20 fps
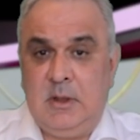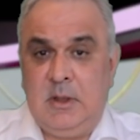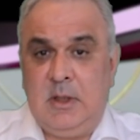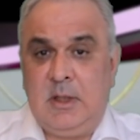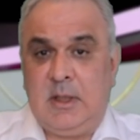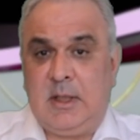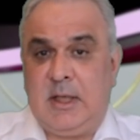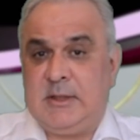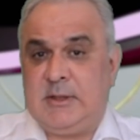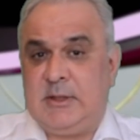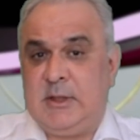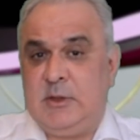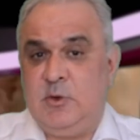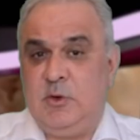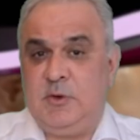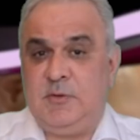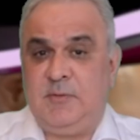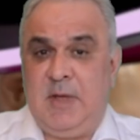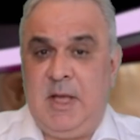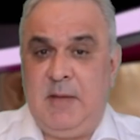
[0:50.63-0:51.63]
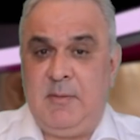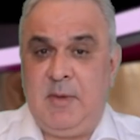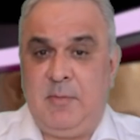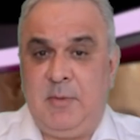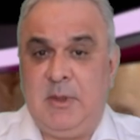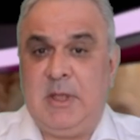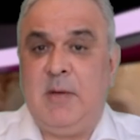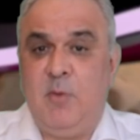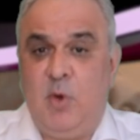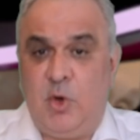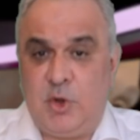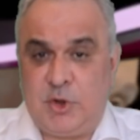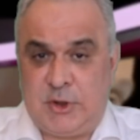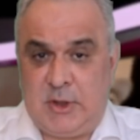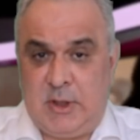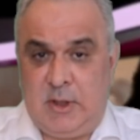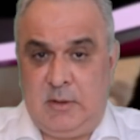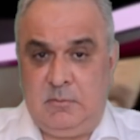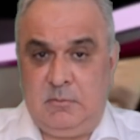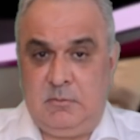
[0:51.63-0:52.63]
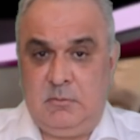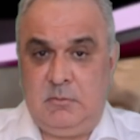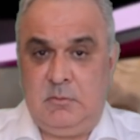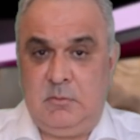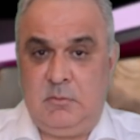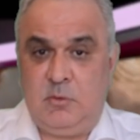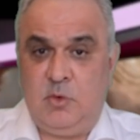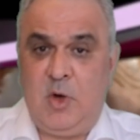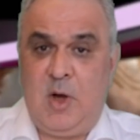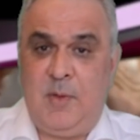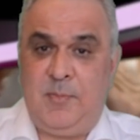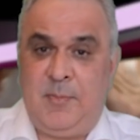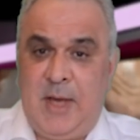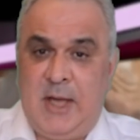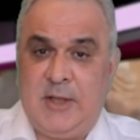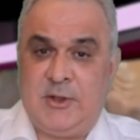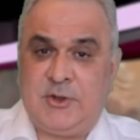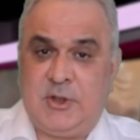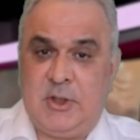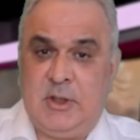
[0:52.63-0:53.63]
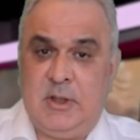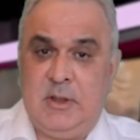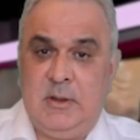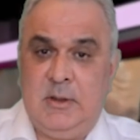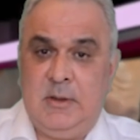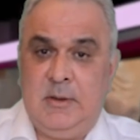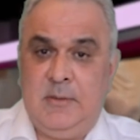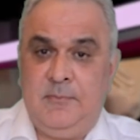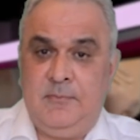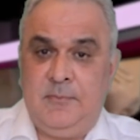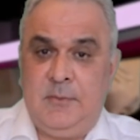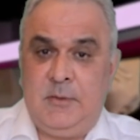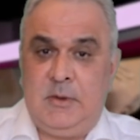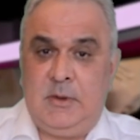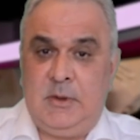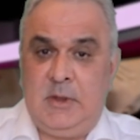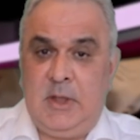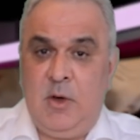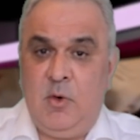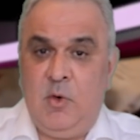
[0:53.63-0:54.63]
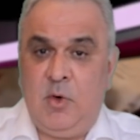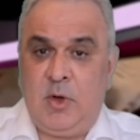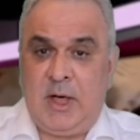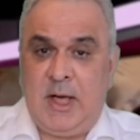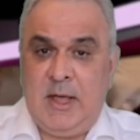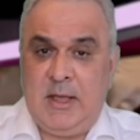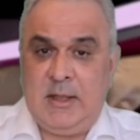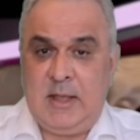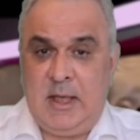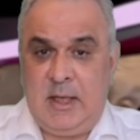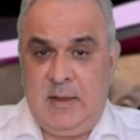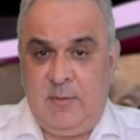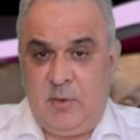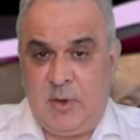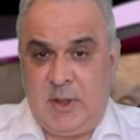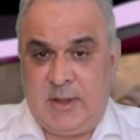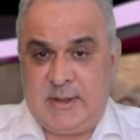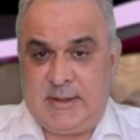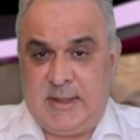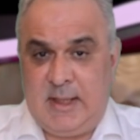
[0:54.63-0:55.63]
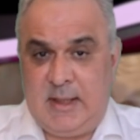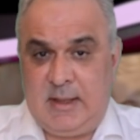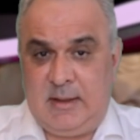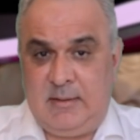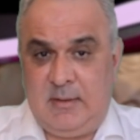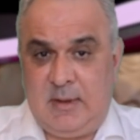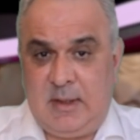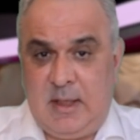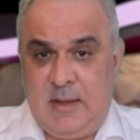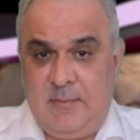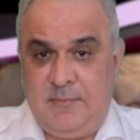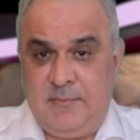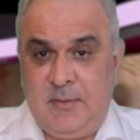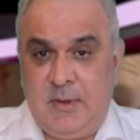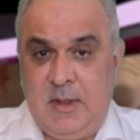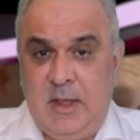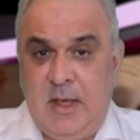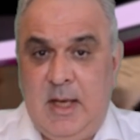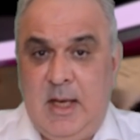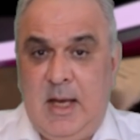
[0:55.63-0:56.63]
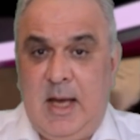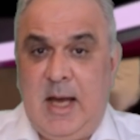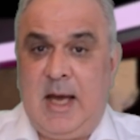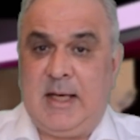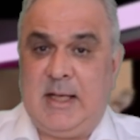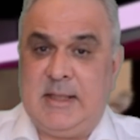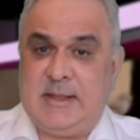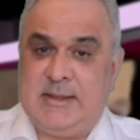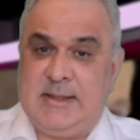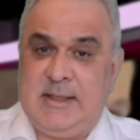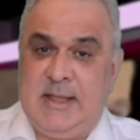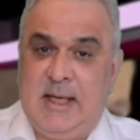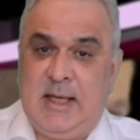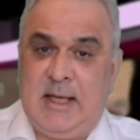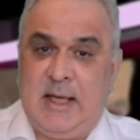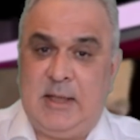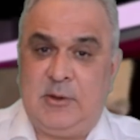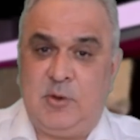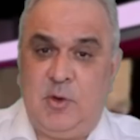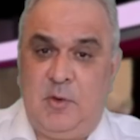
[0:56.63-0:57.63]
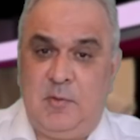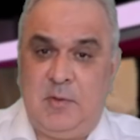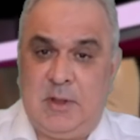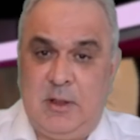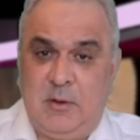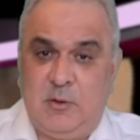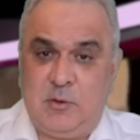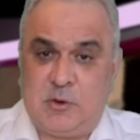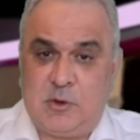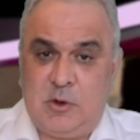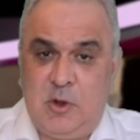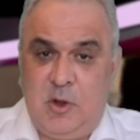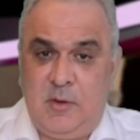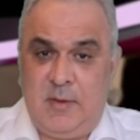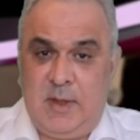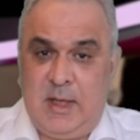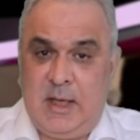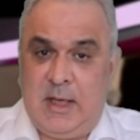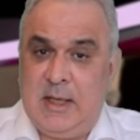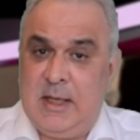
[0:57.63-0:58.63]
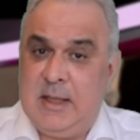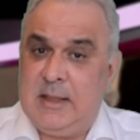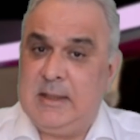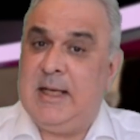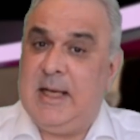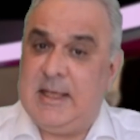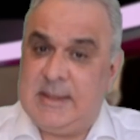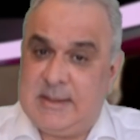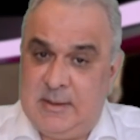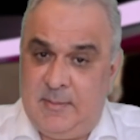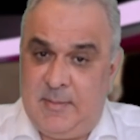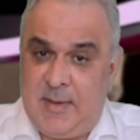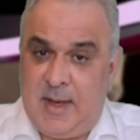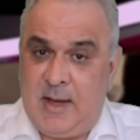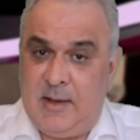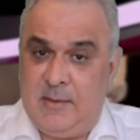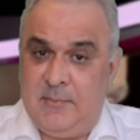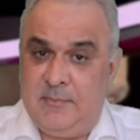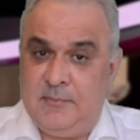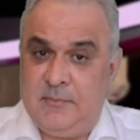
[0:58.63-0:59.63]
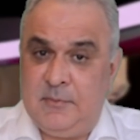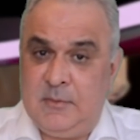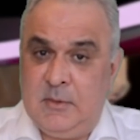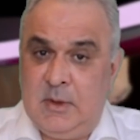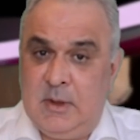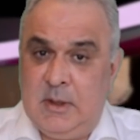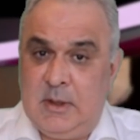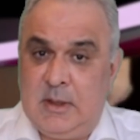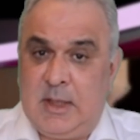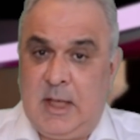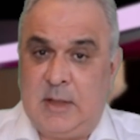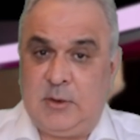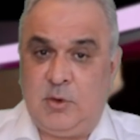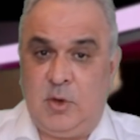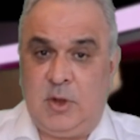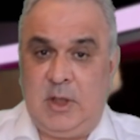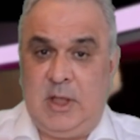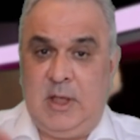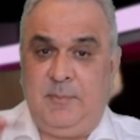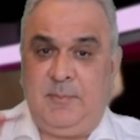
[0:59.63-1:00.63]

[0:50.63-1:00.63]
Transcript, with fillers: Растянуть время было можно, но опять же, не Украина его растягивала, а Россия готовила условия для себя, которые